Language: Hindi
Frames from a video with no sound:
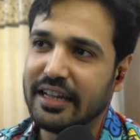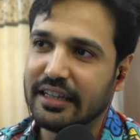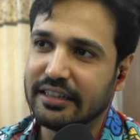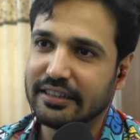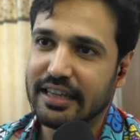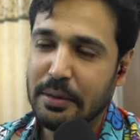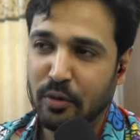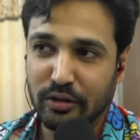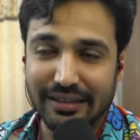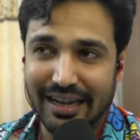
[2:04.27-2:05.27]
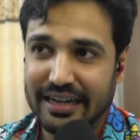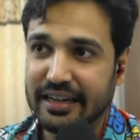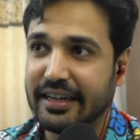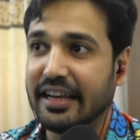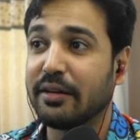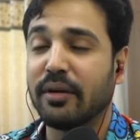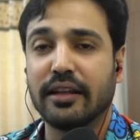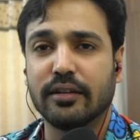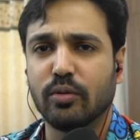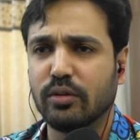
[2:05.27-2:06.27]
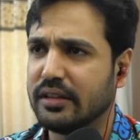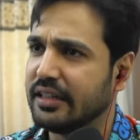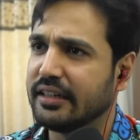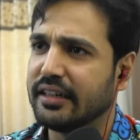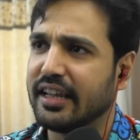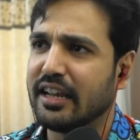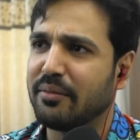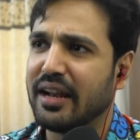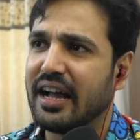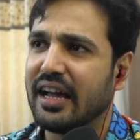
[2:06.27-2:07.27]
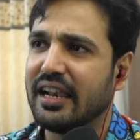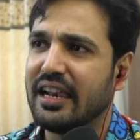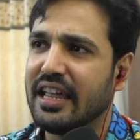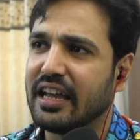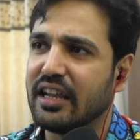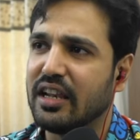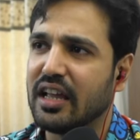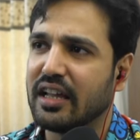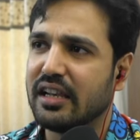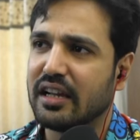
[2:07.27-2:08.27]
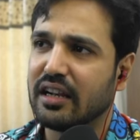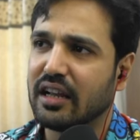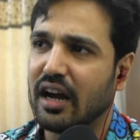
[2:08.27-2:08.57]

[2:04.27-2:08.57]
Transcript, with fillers: भाई इस गेम को जितना एंटरटेनिंग बना सकूं उतनी एंटरटेनिंग बनाएंगा लेकिन लेकिन लेकिन